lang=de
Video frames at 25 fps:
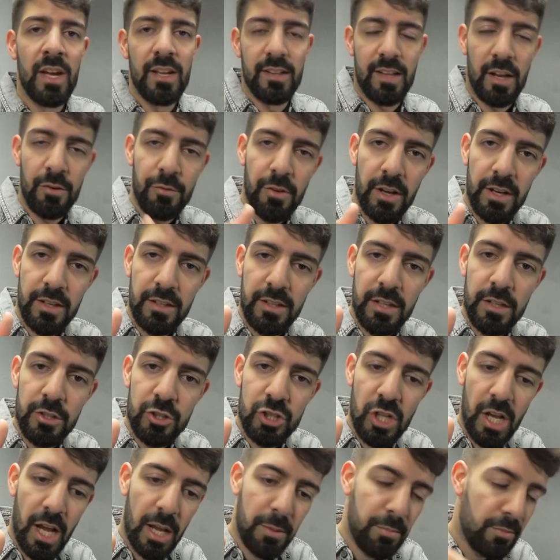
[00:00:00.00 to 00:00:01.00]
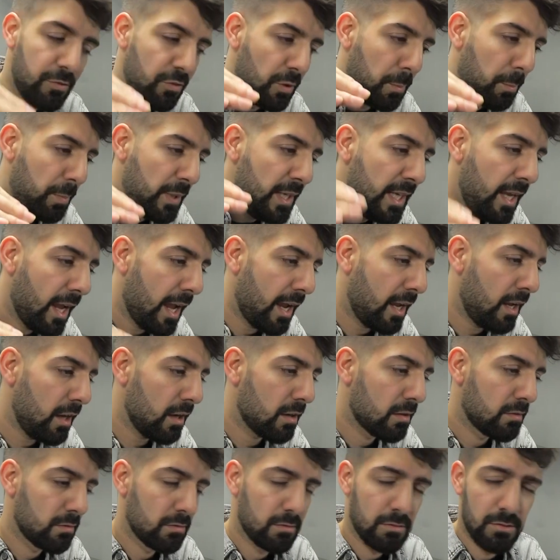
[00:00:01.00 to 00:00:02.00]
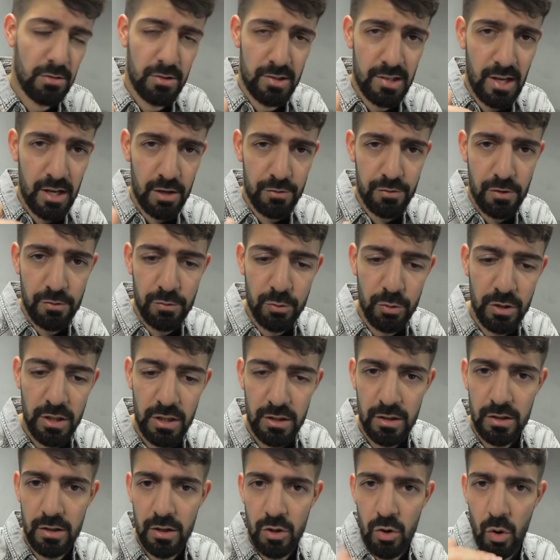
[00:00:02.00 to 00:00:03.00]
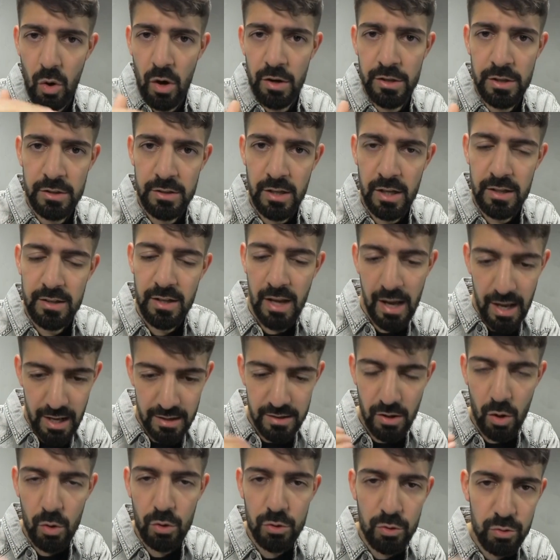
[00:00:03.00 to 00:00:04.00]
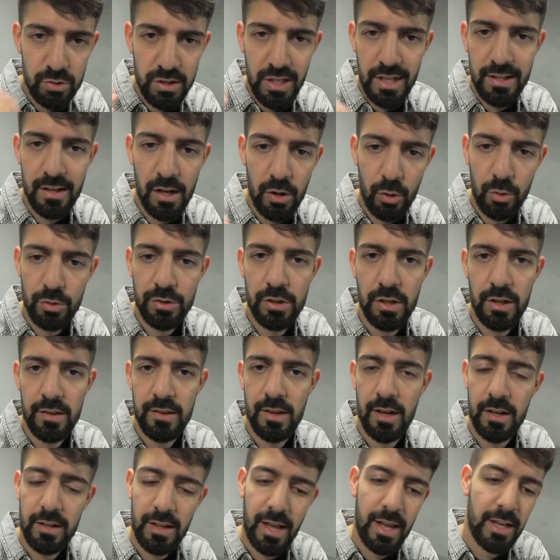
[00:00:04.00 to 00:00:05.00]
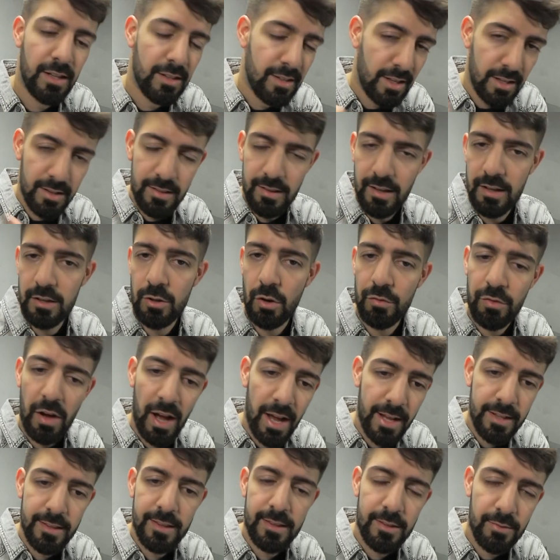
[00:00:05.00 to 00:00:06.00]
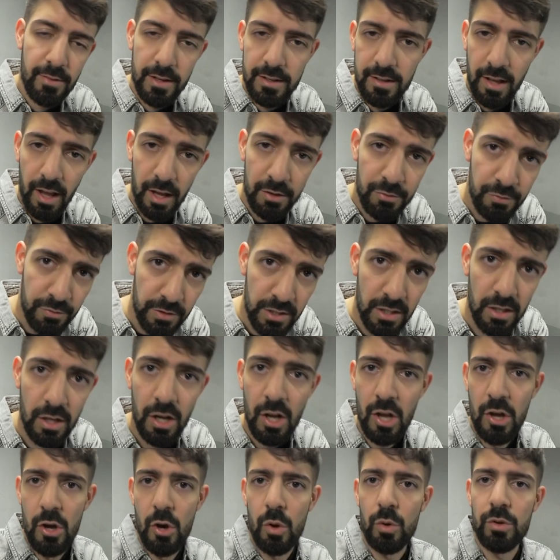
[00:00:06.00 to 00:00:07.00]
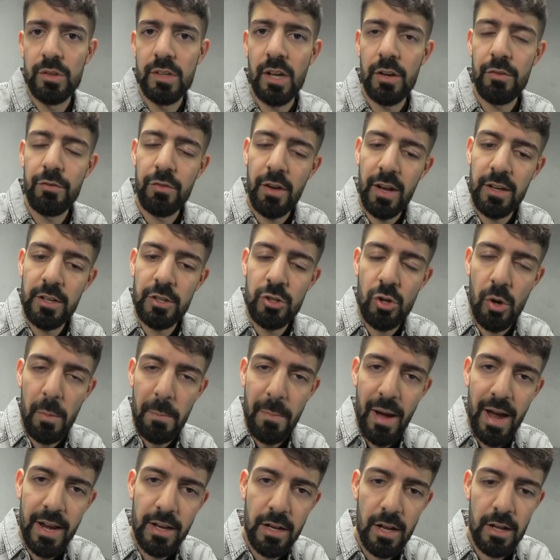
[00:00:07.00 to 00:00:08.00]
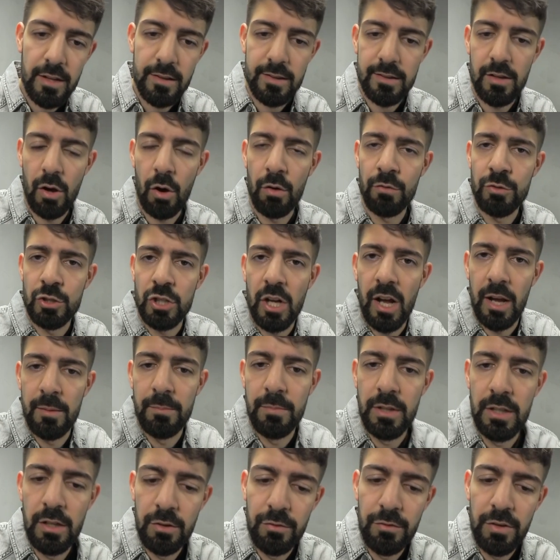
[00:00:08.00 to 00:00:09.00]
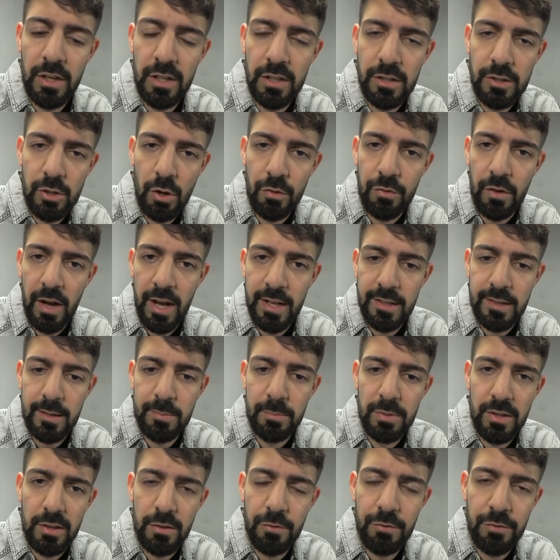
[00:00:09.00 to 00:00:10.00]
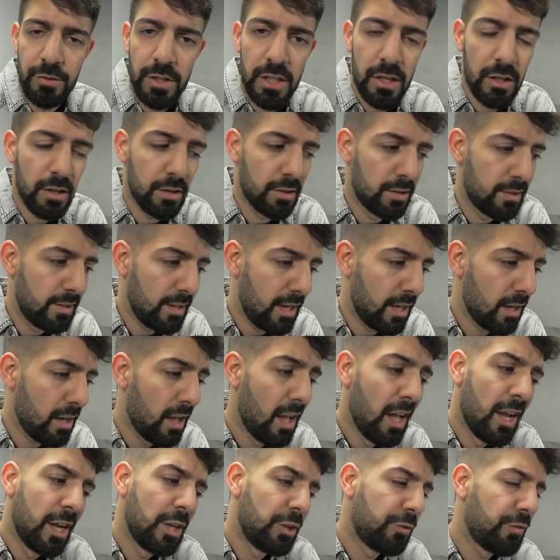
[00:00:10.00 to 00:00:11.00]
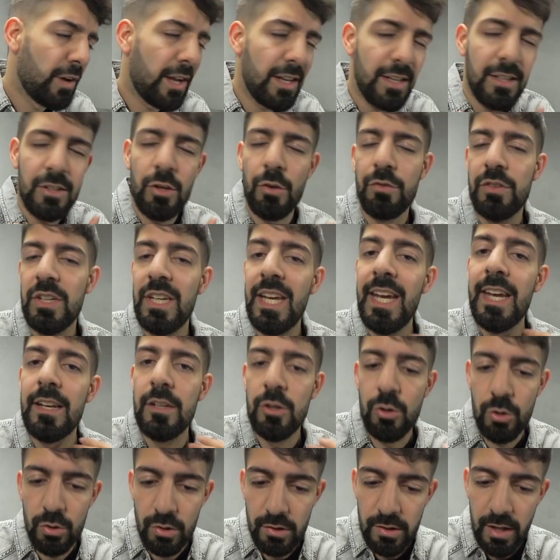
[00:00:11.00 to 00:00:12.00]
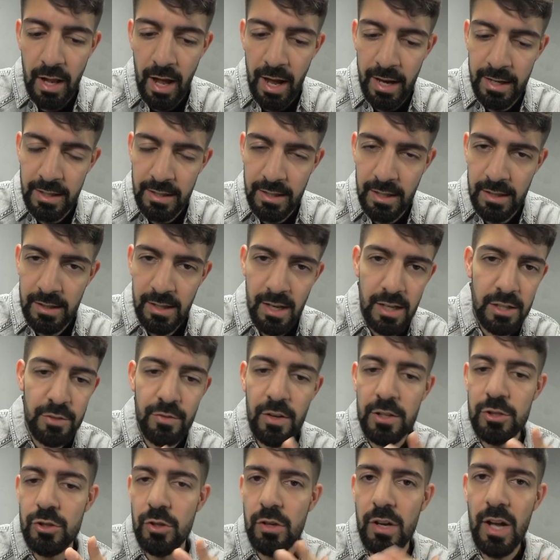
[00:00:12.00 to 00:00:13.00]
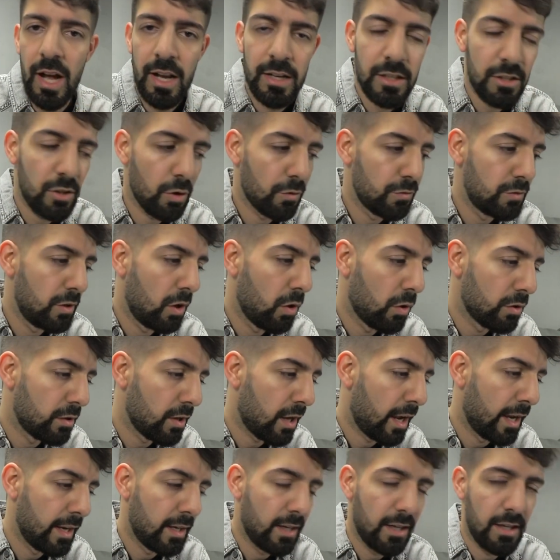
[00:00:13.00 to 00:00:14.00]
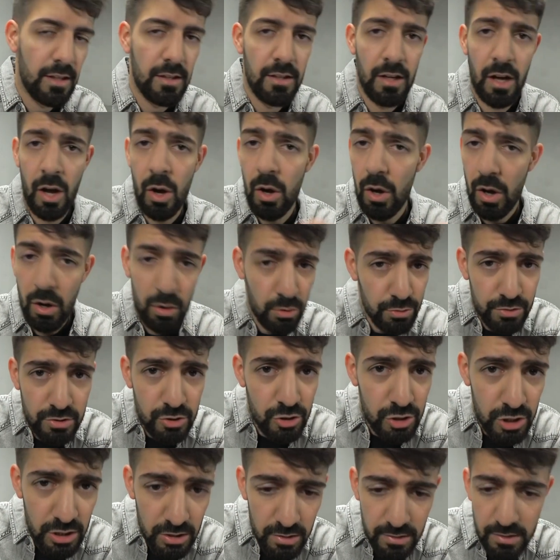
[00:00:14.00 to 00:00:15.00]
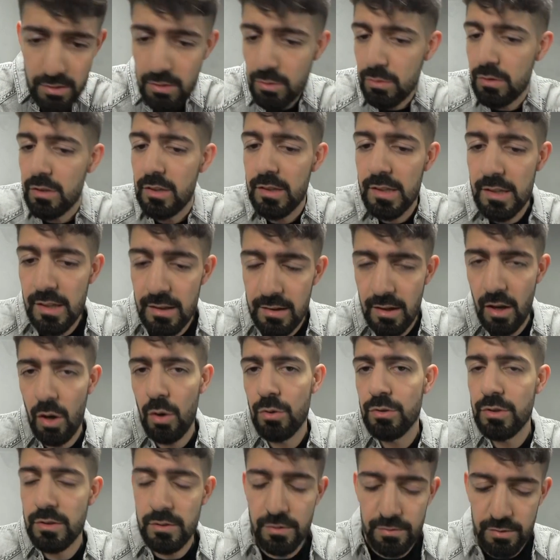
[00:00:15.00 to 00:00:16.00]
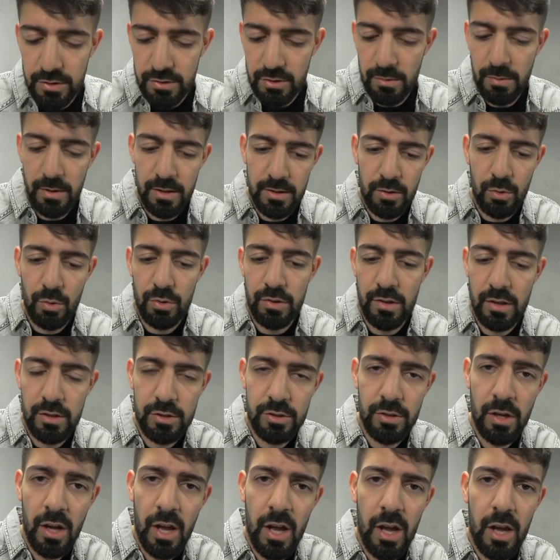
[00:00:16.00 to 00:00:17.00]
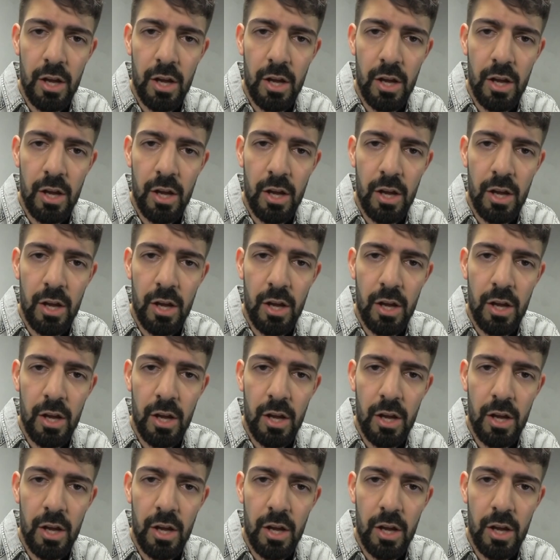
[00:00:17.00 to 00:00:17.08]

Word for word: Dann werde ich hinschreiben, wie PA seine Favoriten geordnet hat. Ja, er hat auch zu jeder Runde gesagt, ey, den sehe ich auf 1, 2, 3, 4 und dann werde ich noch meine Liste aufschreiben hier, wen ich auf 1 bis 4 sehe. Ich werde nicht auf jeden Künstler eingehen, ja, ich werde schon gar nicht auf die Leute eingehen, die ausgeschieden sind, so, die sind jetzt raus, was soll man jetzt großartig